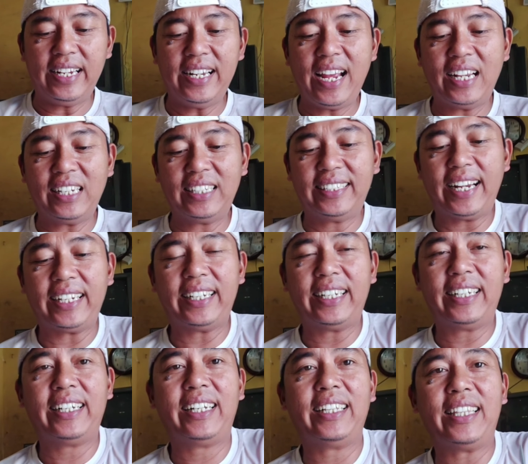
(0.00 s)
ini yang sek
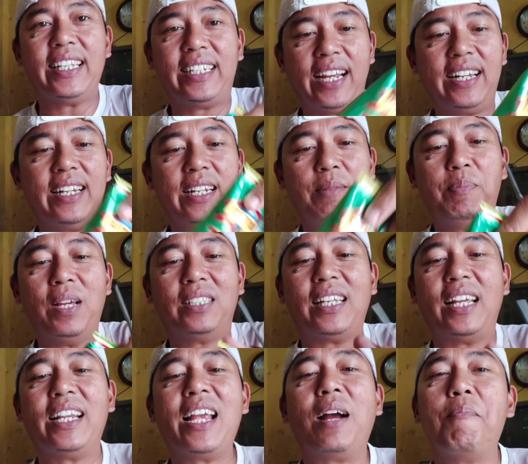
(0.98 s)
ketiga ini
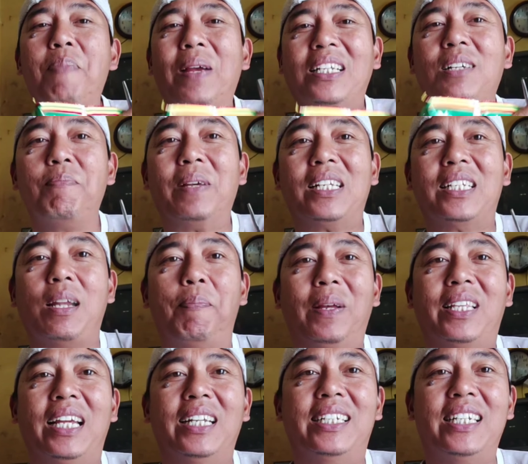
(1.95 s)
biasanya yang kempes-kempes
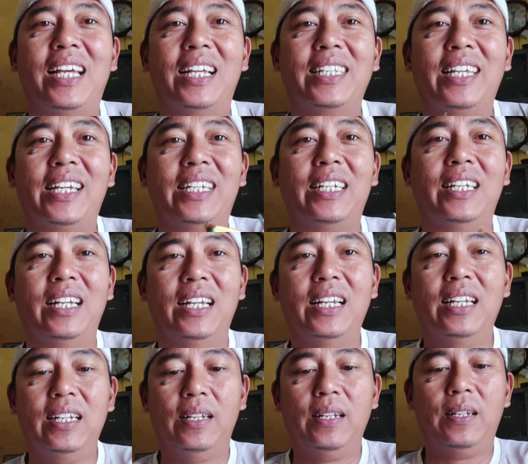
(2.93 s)
dapat hadiahnya ini
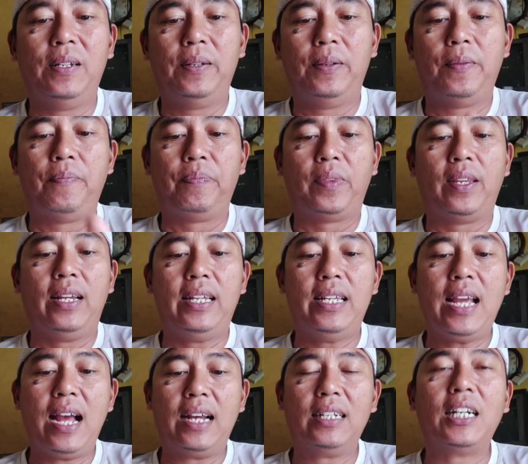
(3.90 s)

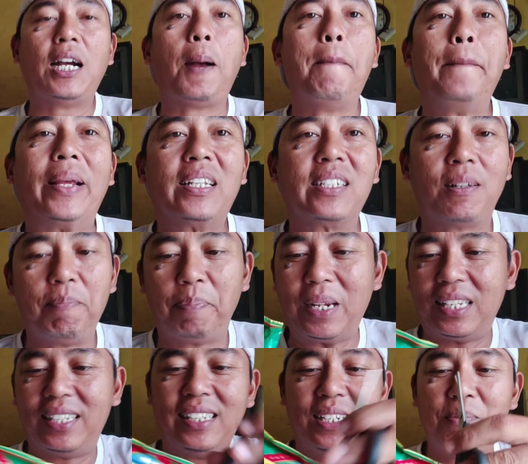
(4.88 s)
yang
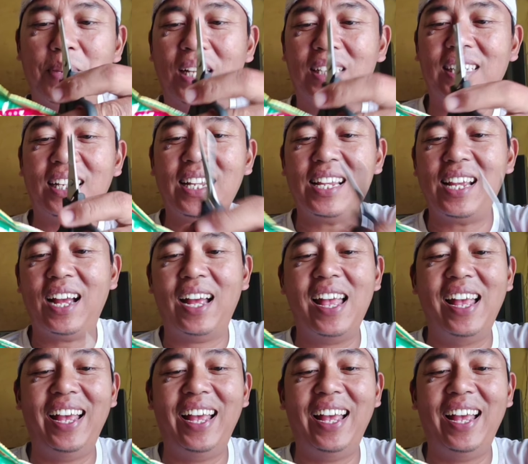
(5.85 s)
kempes-kempes ini biasanya ya